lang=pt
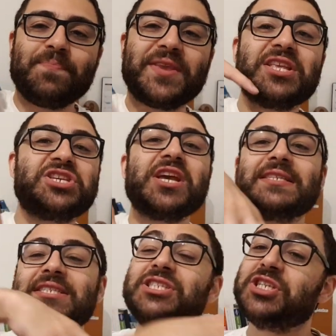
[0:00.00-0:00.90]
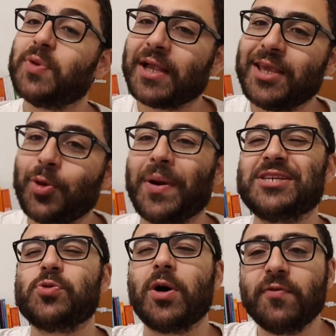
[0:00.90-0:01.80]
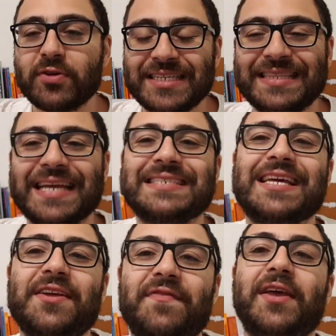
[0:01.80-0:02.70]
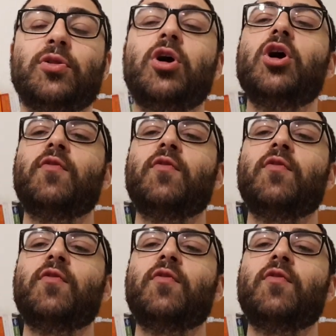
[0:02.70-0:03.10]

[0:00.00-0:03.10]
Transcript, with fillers: que tinha sentido aquilo, mas quando você está escrevendo,